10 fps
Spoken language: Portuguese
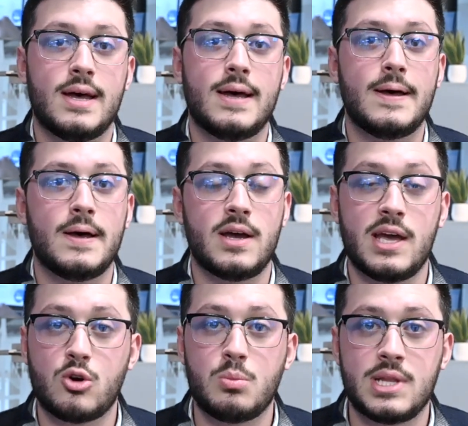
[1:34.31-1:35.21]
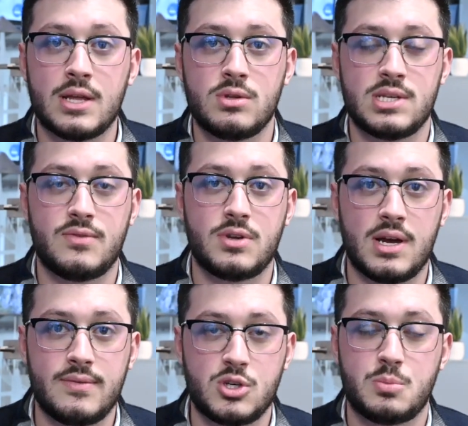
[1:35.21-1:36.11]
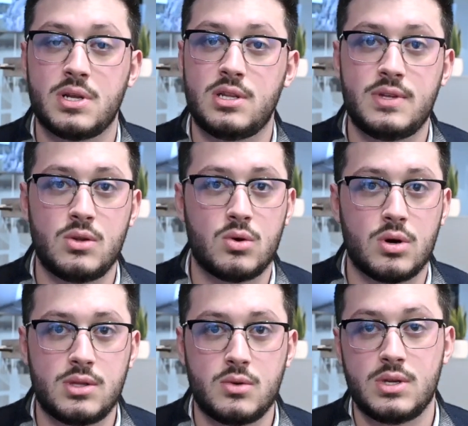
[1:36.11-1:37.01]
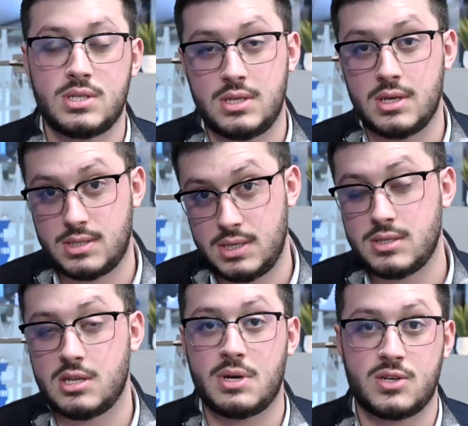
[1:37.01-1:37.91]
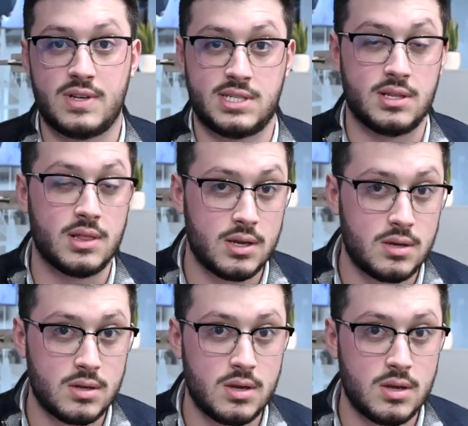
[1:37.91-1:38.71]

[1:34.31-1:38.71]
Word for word: uh, é recomendado utilizar variáveis para dividir o código e, e assim ser mais fácil de ler